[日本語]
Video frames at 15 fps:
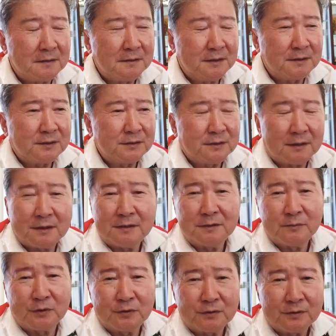ね、賃貸管
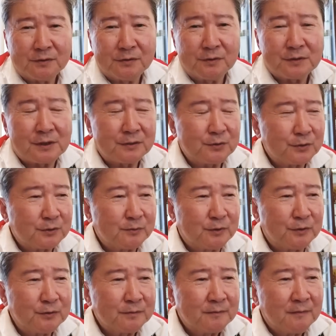理も不動産投資
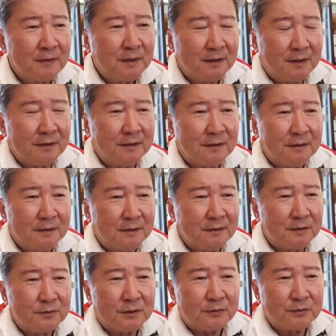もね、
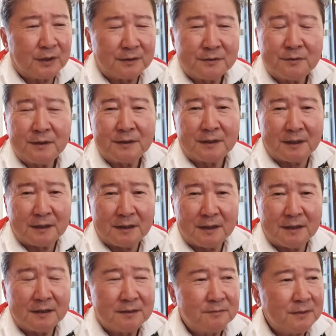いろんなことやってるわけだか
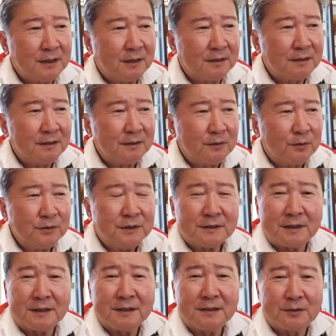ら、まあ、大手
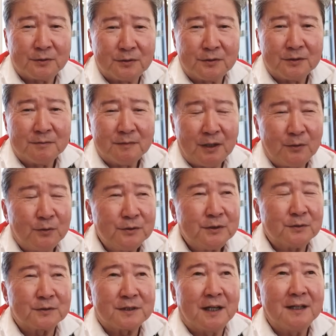じゃないけど、まあ、大
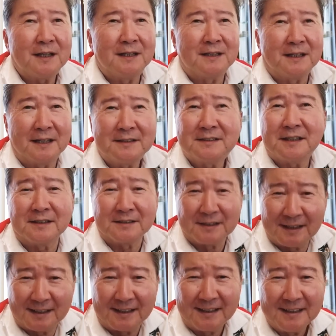手の傘下に入ったん
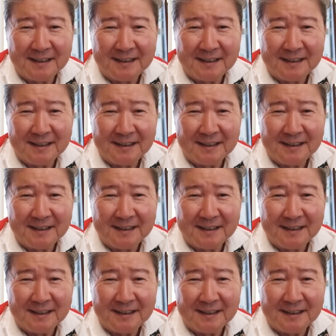で、